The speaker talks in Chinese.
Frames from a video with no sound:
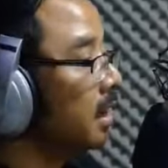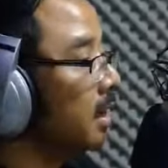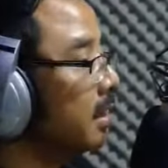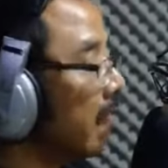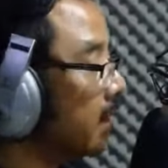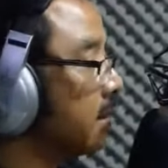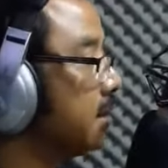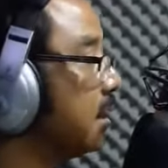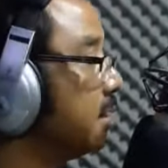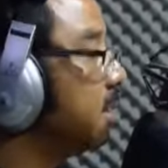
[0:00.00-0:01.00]
呃党
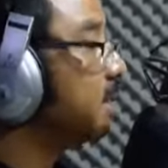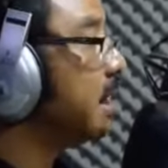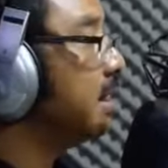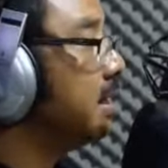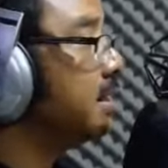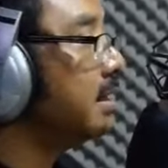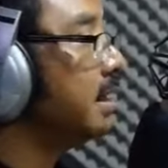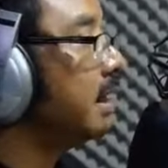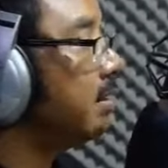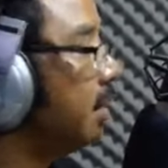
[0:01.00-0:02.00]
的政党人士
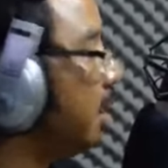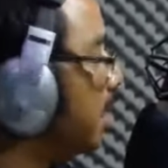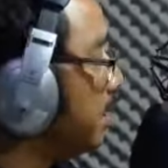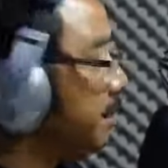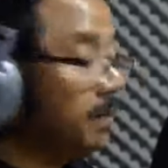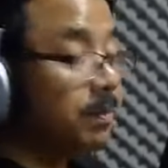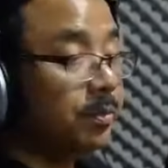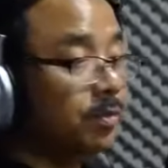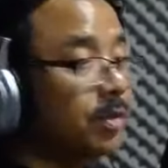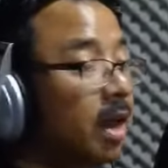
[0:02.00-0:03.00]
也好啊，你们
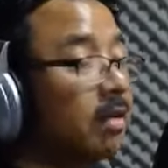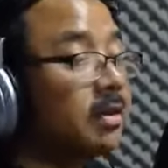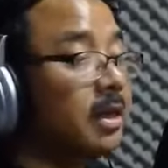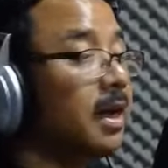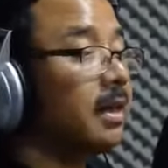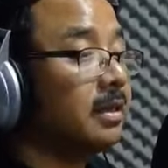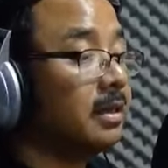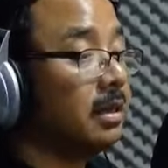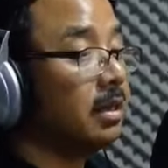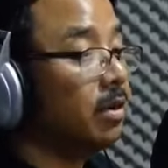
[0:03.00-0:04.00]
不要这样
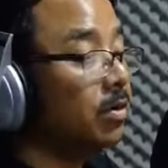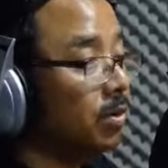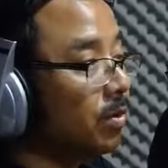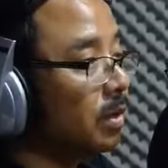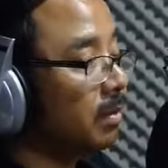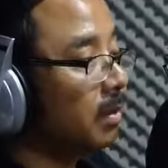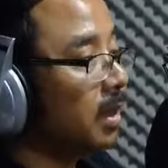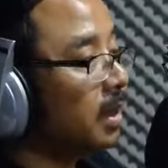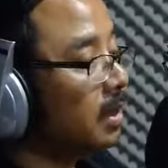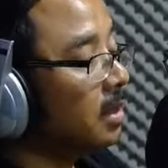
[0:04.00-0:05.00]
子用用你
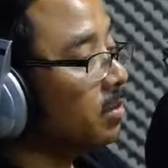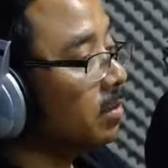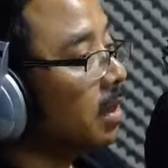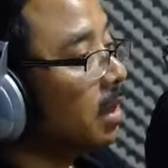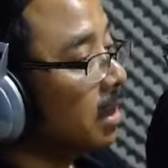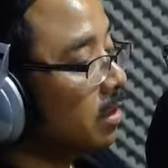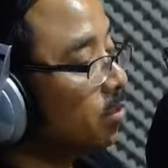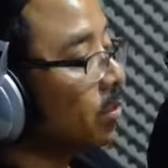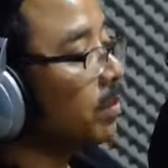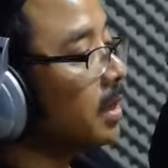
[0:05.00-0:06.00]
们的这种。
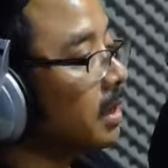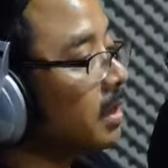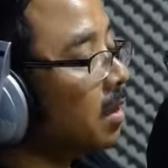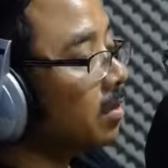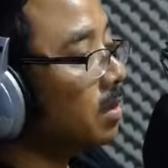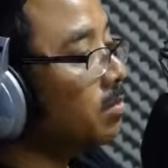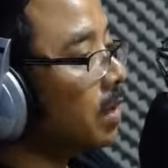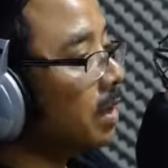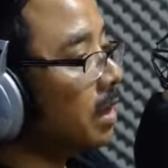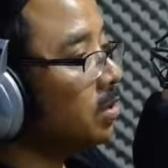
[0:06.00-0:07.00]
所谓的道德
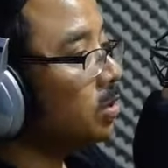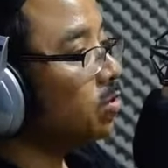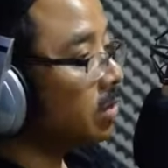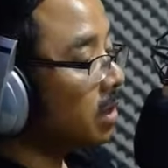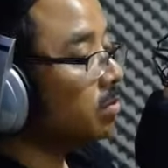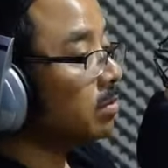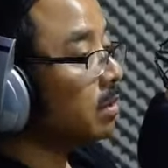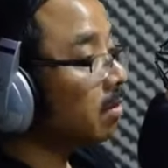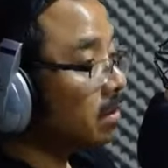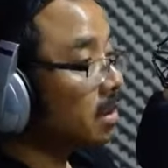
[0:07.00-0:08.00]
观念去做这种
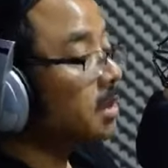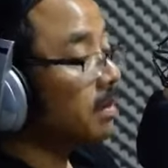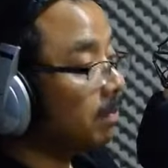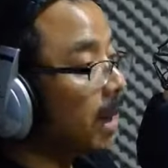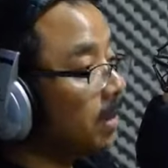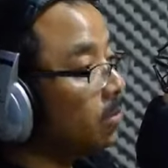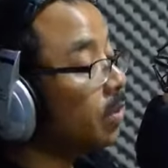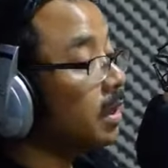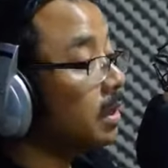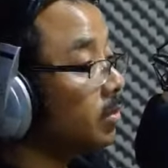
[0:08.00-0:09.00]
道德审判，
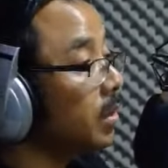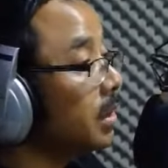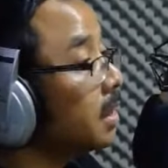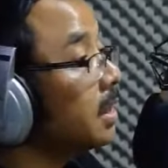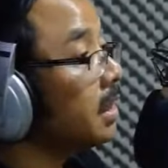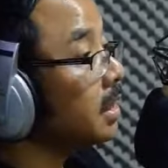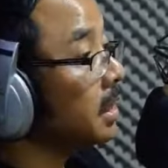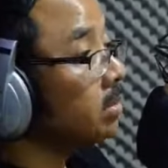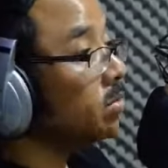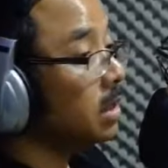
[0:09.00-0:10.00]
对对这个艺
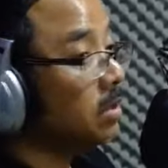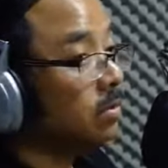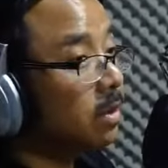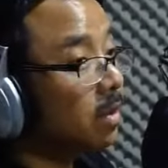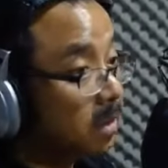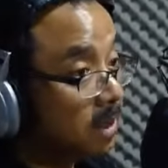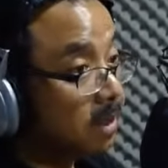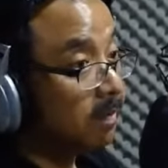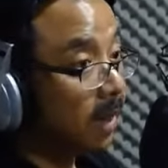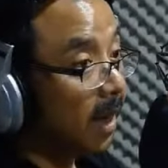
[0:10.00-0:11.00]
人做这种道德
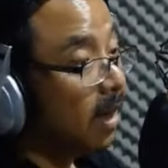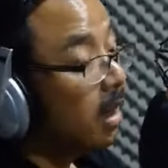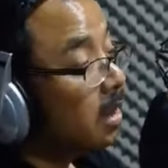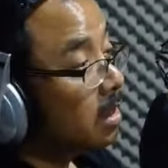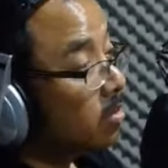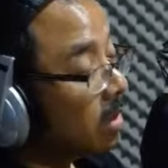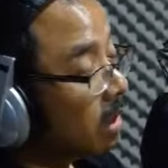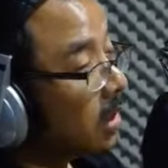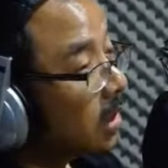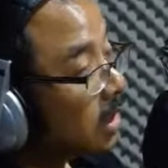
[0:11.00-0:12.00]
审判。你说
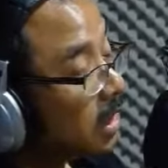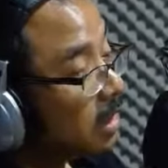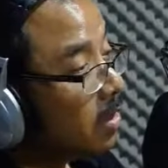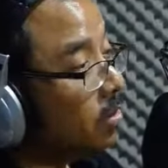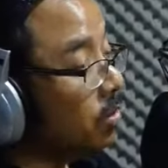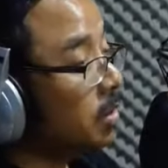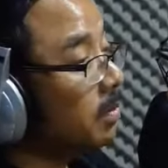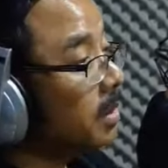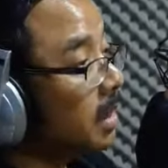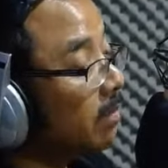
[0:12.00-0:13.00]
艺人有什
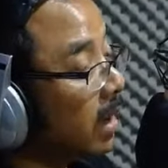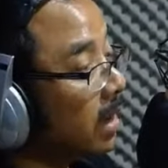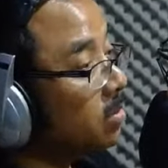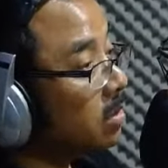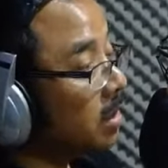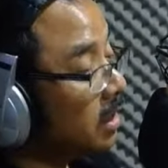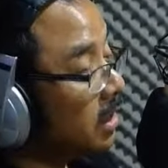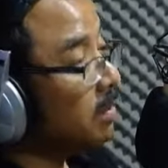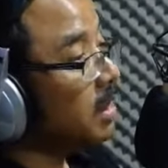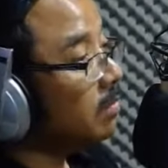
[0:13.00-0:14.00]
么想法？就是
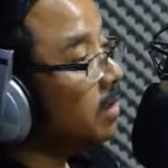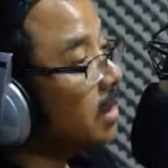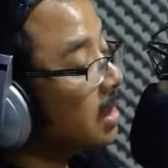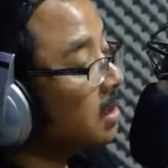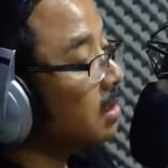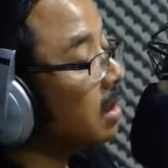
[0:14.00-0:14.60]
你们认为他是